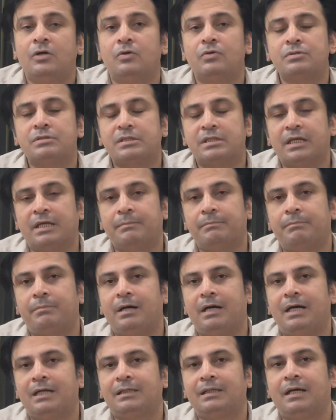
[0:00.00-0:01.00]
उसके
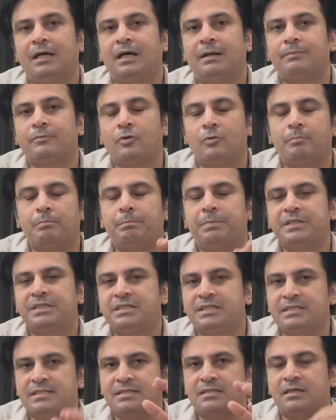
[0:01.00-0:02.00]
बाद आपको
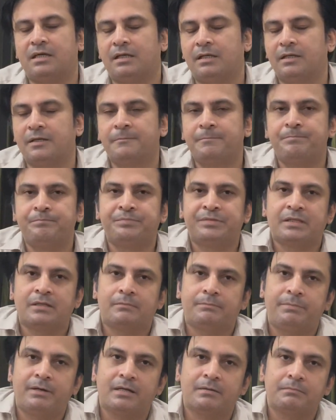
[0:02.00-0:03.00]
पच्चीस डॉलर
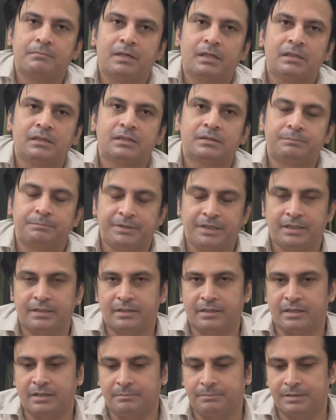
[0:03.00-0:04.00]
पर मंथ पे
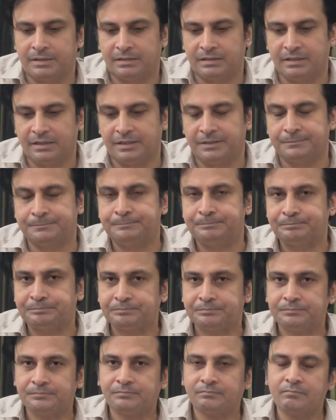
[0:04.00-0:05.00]
करने पड़ते हैं
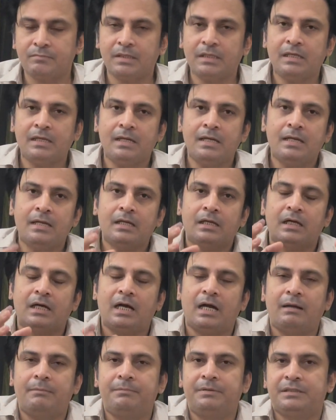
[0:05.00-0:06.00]

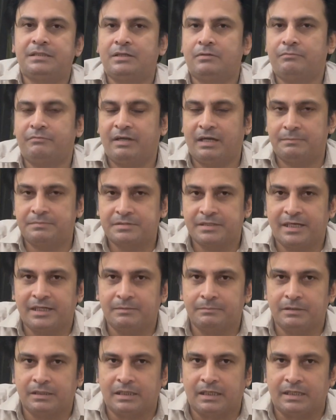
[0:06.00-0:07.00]
अब जब
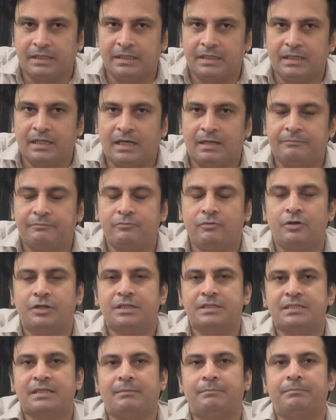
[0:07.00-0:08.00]
वेबसाइट बना ली आप फॉर
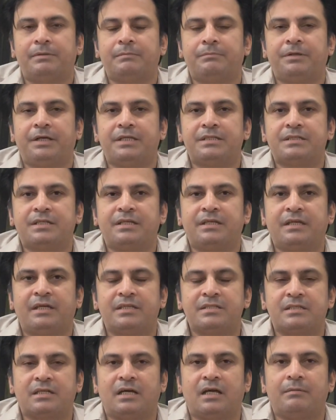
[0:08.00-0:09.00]
एग्जांपल बेच रही
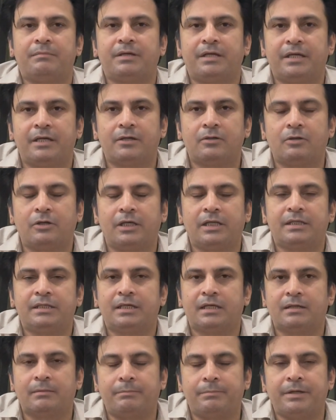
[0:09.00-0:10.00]
हैं जनाब हेयर ऑयल
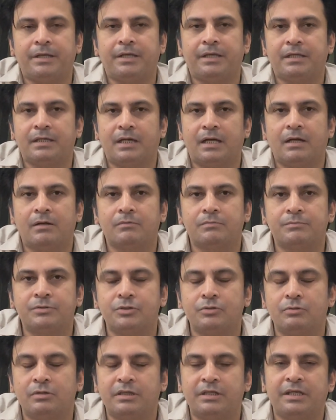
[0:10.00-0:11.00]
या कपड़े या
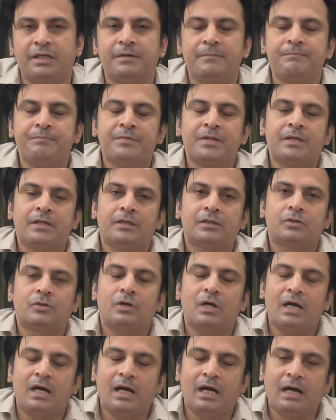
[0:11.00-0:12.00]
ज्वेलरी तो
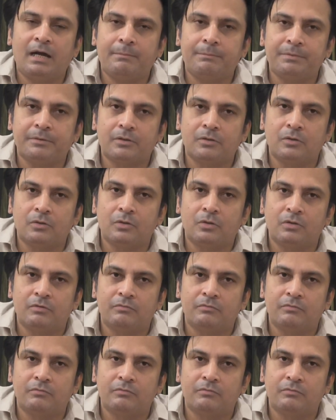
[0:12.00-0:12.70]
आपको